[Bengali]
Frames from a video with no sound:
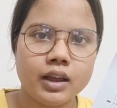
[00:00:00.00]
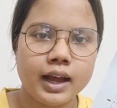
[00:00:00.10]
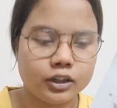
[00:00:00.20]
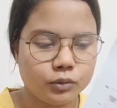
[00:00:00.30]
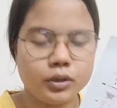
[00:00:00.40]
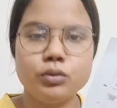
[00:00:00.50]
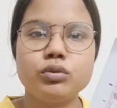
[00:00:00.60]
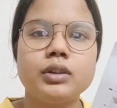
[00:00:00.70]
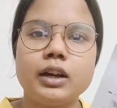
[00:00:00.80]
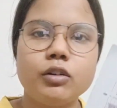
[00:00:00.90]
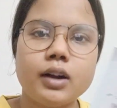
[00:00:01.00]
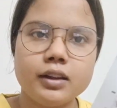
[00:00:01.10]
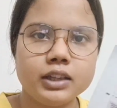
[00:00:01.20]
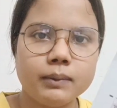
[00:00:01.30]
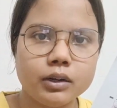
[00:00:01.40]
আর তুমি তো দুটো দাগও ওখানে
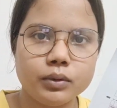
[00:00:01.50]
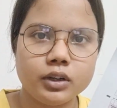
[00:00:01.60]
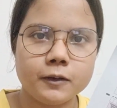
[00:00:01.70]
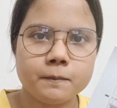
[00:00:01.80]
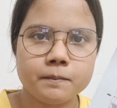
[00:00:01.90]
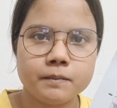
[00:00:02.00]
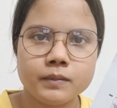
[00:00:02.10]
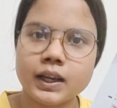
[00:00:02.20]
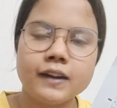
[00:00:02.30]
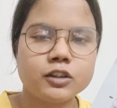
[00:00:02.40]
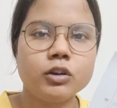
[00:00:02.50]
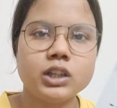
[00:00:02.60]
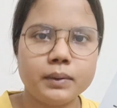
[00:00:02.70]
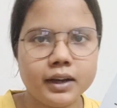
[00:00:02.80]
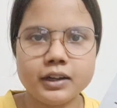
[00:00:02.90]
দিতে পারবে না ক্যান্সেল হয়ে
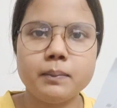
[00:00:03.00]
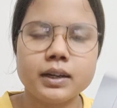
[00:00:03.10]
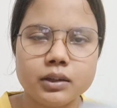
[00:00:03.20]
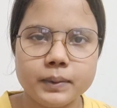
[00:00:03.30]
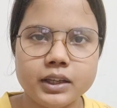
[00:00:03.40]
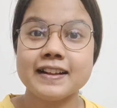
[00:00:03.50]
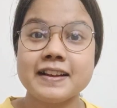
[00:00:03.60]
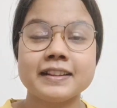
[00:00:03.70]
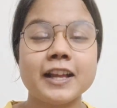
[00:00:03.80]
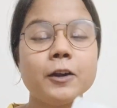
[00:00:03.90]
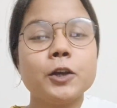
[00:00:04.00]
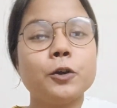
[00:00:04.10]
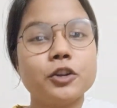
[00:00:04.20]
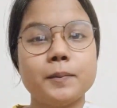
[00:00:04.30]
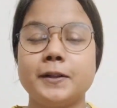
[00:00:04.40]
যাবে নেগেটিভ মার্কিং পেয়ে যাবে তাহলে
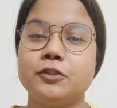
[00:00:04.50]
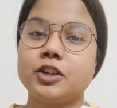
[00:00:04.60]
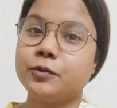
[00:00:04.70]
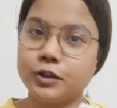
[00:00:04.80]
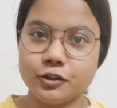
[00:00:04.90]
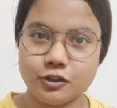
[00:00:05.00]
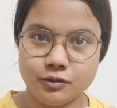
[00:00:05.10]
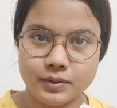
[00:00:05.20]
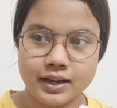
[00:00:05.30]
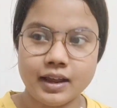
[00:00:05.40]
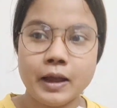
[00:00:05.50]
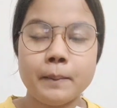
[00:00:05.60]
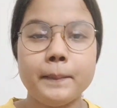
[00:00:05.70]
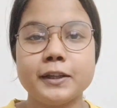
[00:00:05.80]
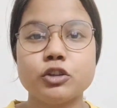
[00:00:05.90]
কোন মেথডটা ফলো করবে
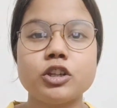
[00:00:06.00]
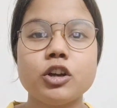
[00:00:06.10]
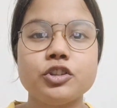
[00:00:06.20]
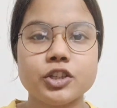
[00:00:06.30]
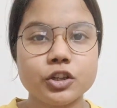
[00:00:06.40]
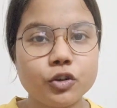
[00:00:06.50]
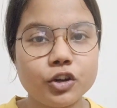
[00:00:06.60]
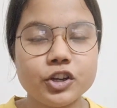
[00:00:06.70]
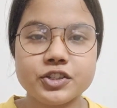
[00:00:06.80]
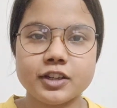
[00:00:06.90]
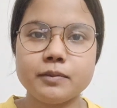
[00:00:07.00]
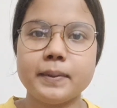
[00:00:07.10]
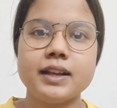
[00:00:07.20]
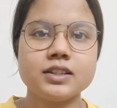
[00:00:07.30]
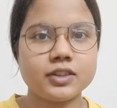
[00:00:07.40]
মেথডটা হচ্ছে কোয়েশ্চেন
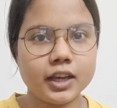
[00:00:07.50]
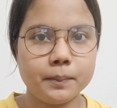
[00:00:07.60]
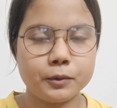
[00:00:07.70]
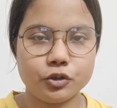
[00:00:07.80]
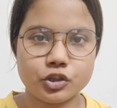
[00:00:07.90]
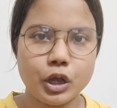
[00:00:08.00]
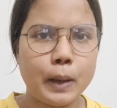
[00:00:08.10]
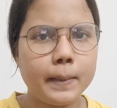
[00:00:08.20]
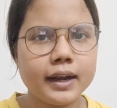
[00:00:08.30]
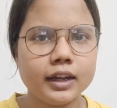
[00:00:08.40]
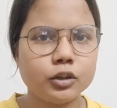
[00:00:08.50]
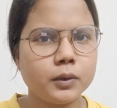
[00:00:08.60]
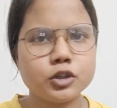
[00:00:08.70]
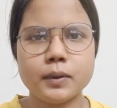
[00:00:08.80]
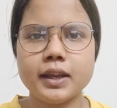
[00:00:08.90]
বেসড অ্যাপ্রোচ মানে
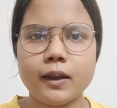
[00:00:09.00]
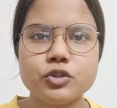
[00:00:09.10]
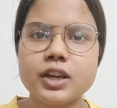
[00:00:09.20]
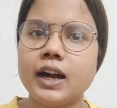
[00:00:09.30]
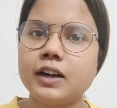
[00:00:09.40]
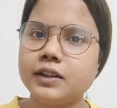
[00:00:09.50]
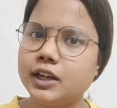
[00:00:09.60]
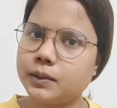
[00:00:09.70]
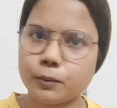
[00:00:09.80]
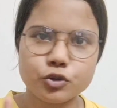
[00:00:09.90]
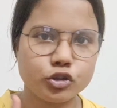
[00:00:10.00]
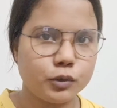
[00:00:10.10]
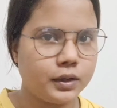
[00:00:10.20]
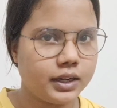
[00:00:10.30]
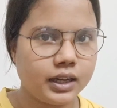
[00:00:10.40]
তোমরা সবাই জানো যে হান্ড্রেড প্রশ্ন
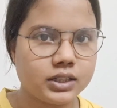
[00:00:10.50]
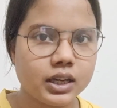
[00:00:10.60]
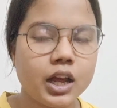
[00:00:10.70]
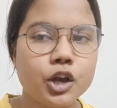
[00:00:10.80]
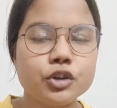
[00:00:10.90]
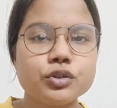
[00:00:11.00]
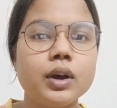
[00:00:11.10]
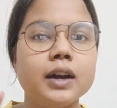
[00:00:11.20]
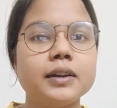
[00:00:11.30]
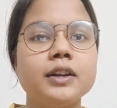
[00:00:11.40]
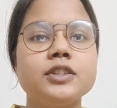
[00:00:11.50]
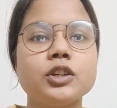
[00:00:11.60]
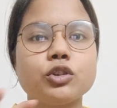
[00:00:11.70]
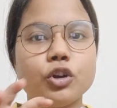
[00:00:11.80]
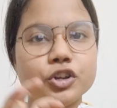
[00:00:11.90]
তোমাদের আছে সো হান্ড্রেড যে
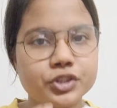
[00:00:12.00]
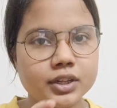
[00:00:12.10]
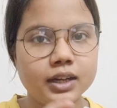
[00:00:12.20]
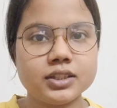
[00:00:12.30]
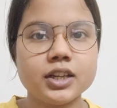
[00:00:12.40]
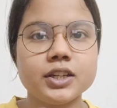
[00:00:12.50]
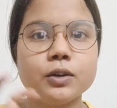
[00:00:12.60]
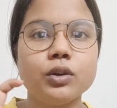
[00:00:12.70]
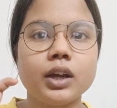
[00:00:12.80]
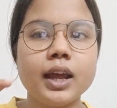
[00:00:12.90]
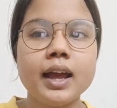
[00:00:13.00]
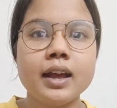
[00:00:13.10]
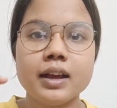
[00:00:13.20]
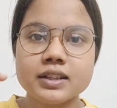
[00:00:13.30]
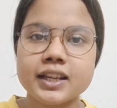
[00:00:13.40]
কোয়েশ্চেন আছে সেগুলোকে
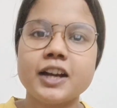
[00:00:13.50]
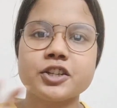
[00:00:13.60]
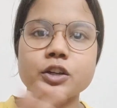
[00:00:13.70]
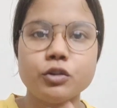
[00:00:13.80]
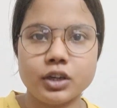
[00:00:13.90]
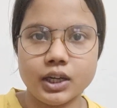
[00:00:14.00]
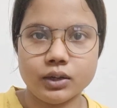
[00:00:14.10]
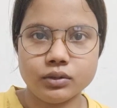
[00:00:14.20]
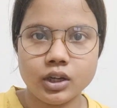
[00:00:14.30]
সেকশন করে নাও